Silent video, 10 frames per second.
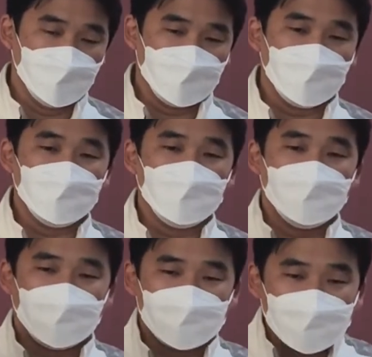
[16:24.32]

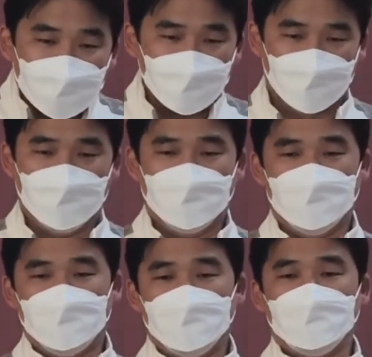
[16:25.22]
성경이 말씀하고 있는
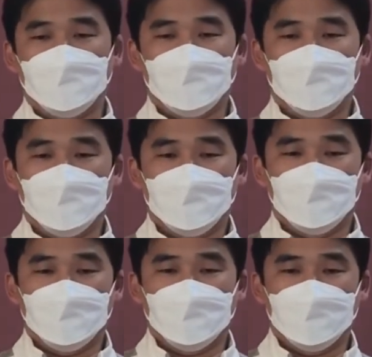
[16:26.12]
거예요, 지금 이런 것들을.
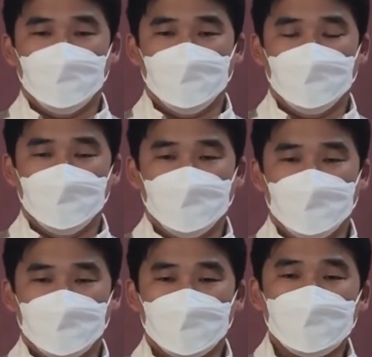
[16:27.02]

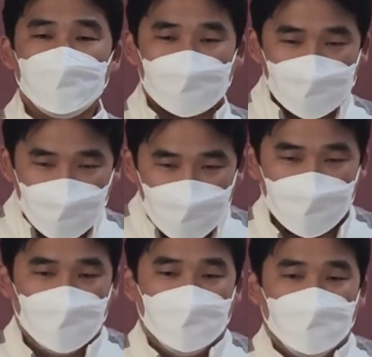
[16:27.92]
그래서 말을 하게
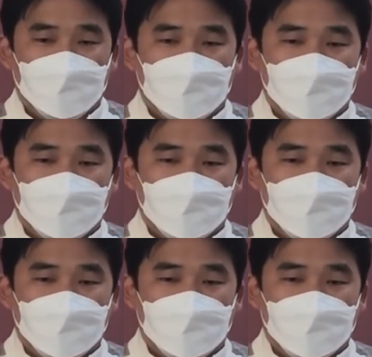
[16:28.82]
되는 거예요.